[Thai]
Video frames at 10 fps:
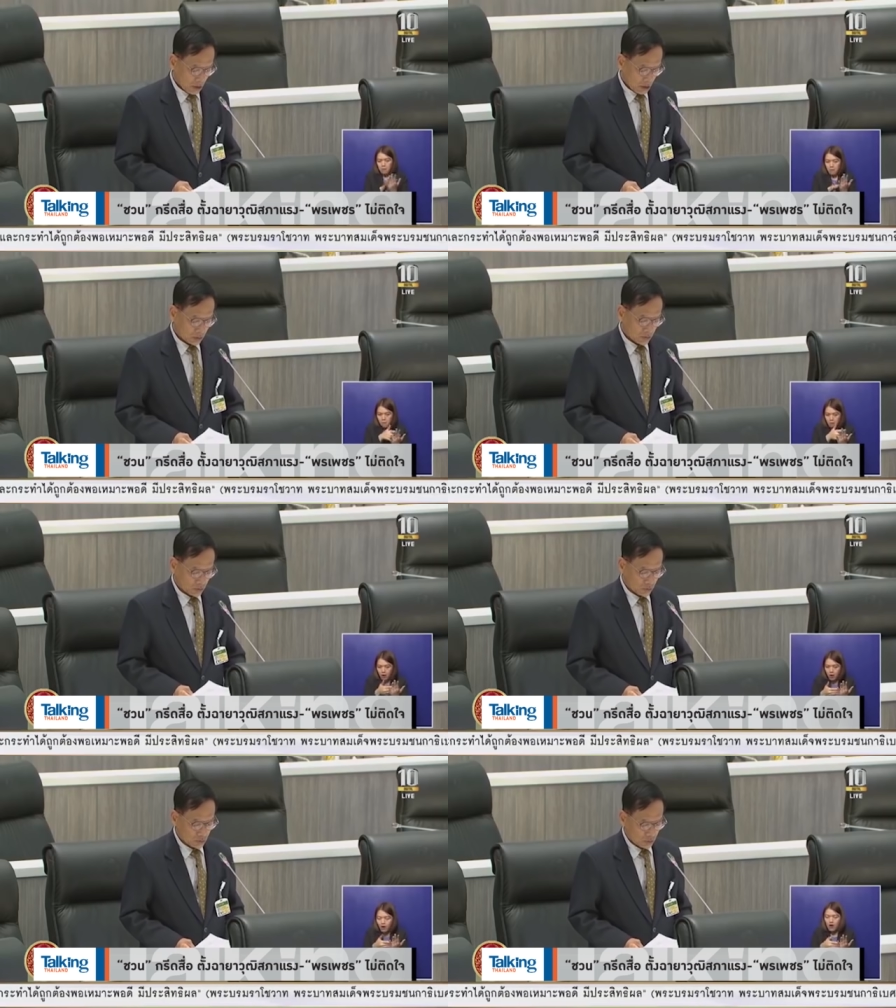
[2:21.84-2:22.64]
นักข่า
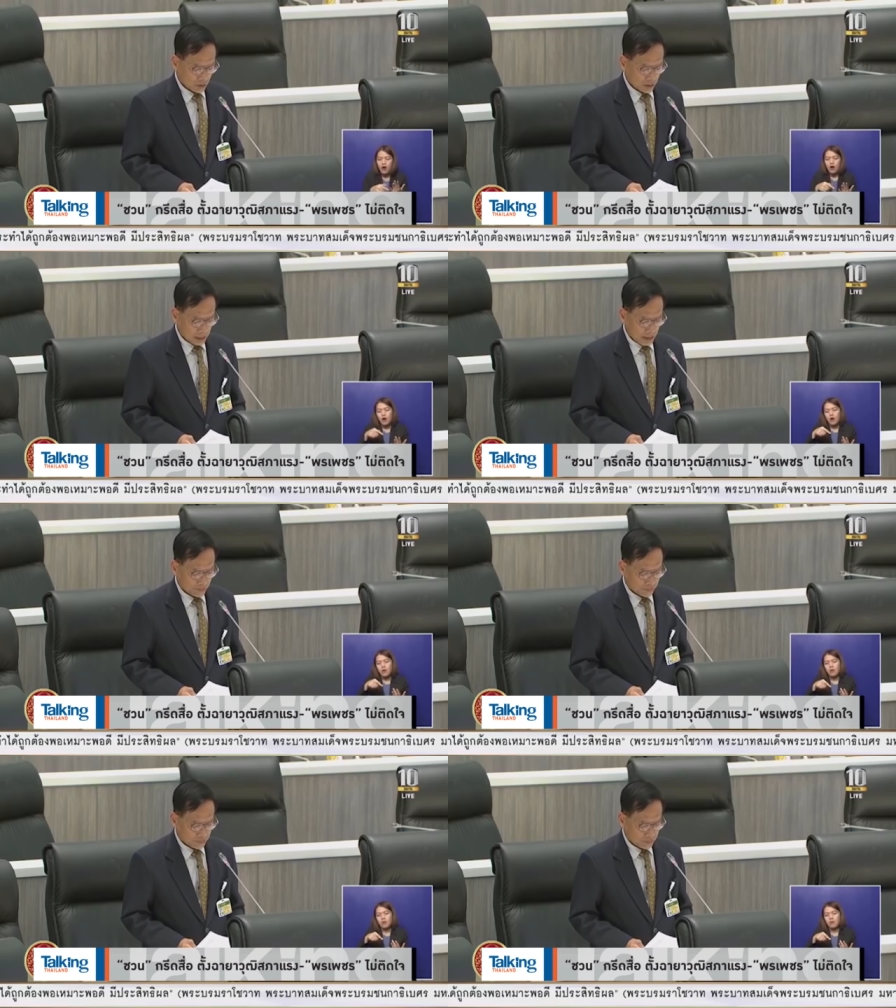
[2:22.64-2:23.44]
วทำเนียบไปยัง
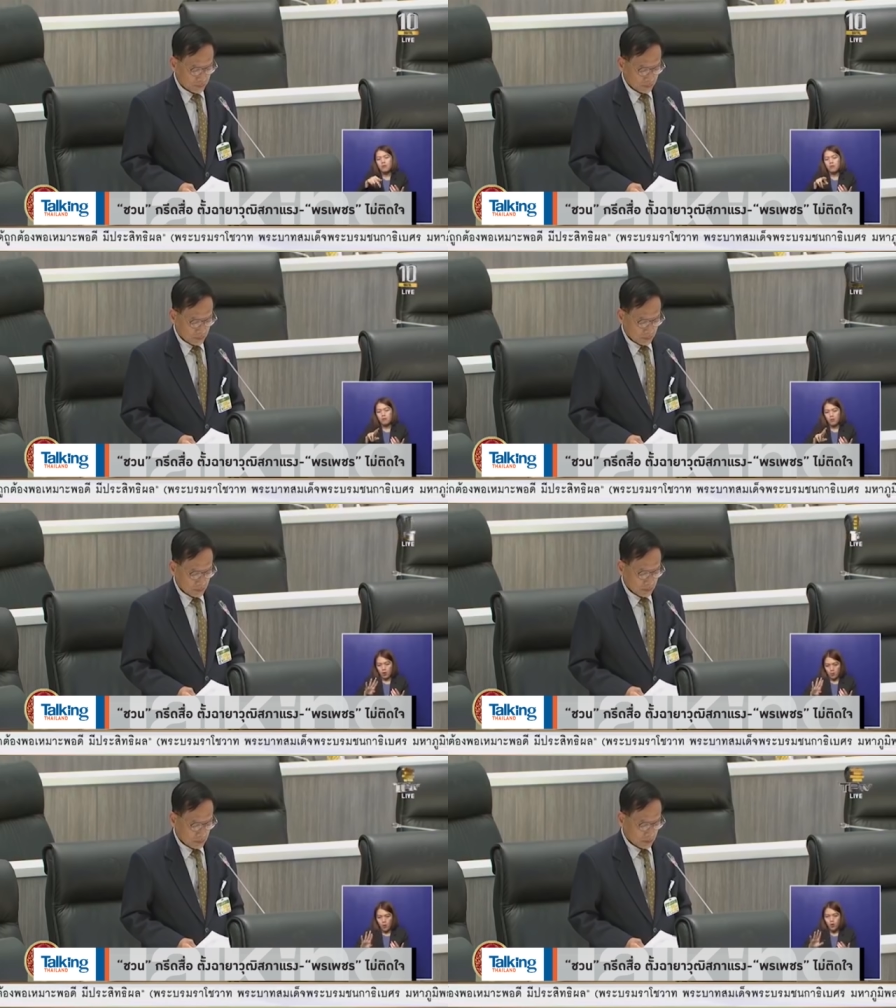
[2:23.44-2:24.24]
น้อยไปได้ซ้ำไป
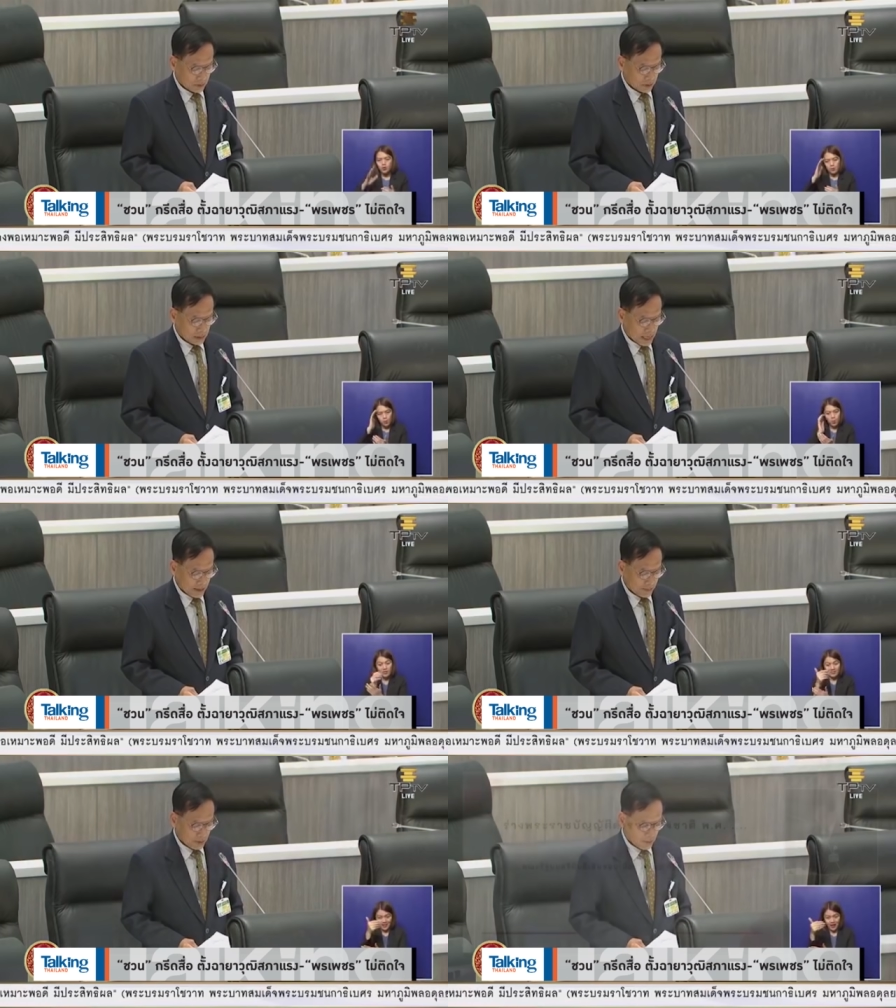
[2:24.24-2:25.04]
เพราะ
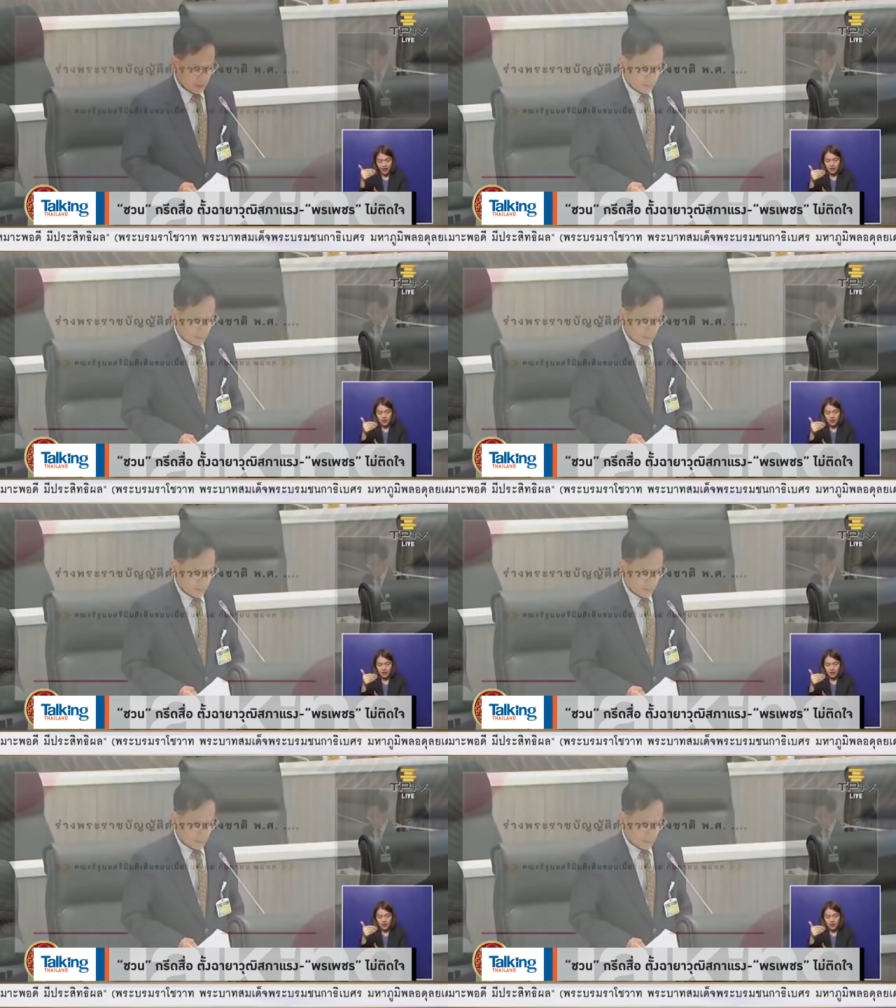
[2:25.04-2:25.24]
ถ้าเราพูดถึ